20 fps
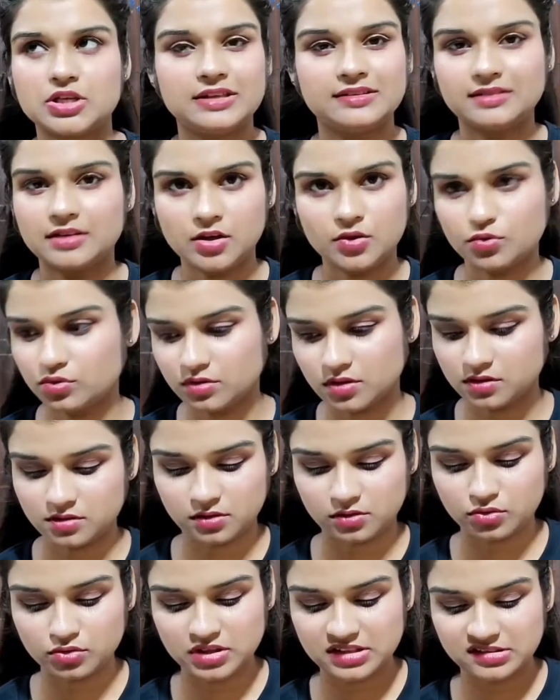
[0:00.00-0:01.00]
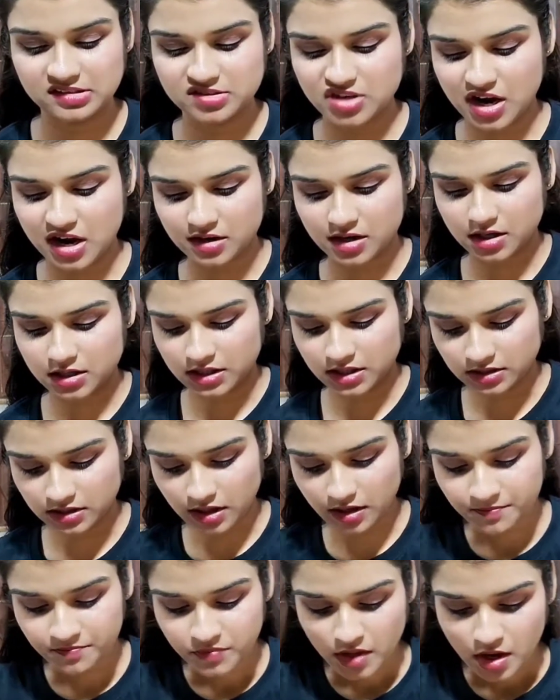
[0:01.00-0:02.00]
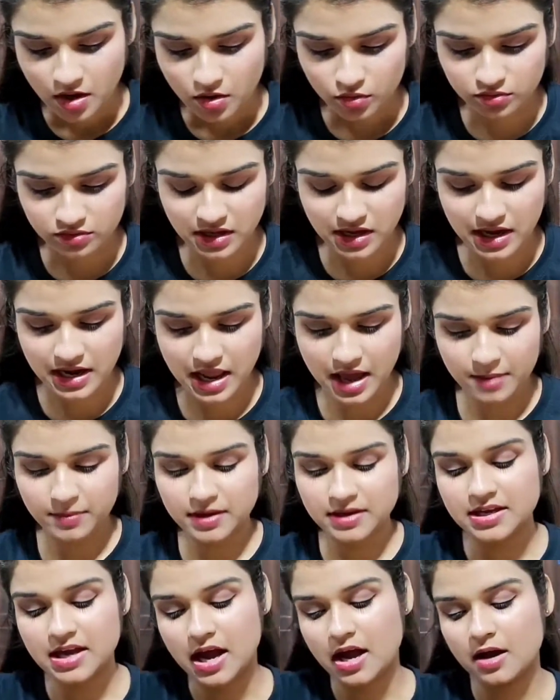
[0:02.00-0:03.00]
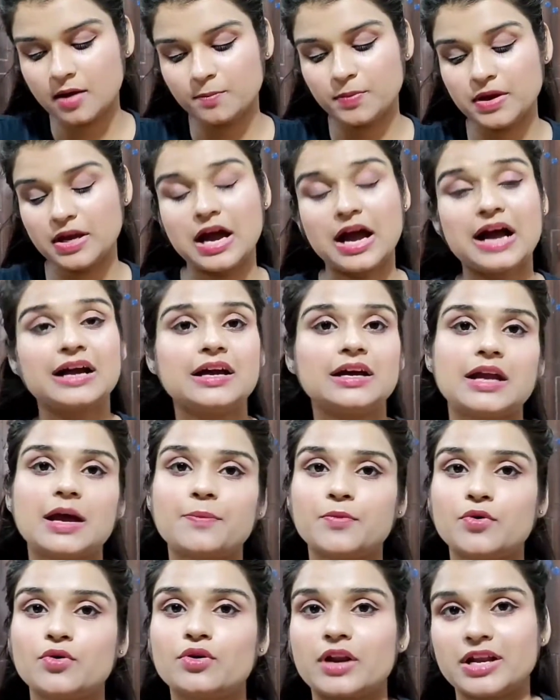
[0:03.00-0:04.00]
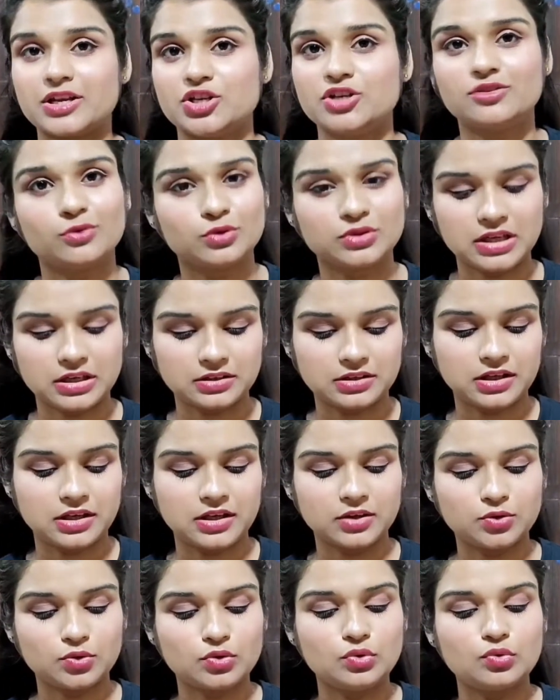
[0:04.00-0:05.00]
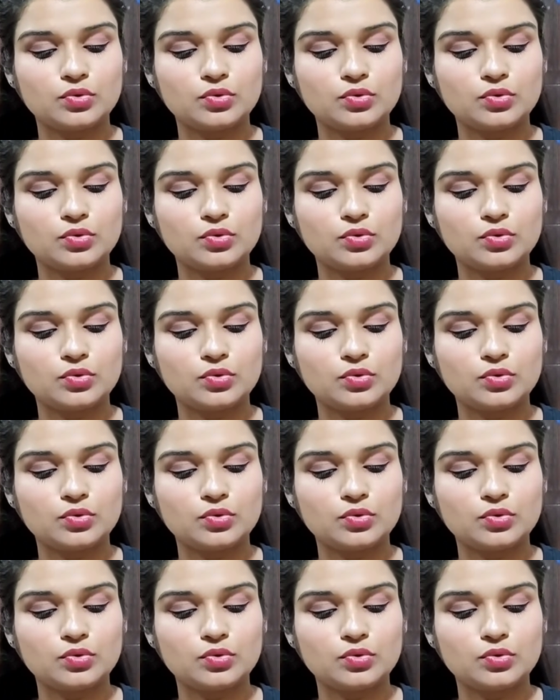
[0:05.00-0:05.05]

इजीली यूज कर सकते हो तीन से चार घंटे तक उसके अलावा यहाँ पे अगर आपको रेशिज हो जाते हैं तो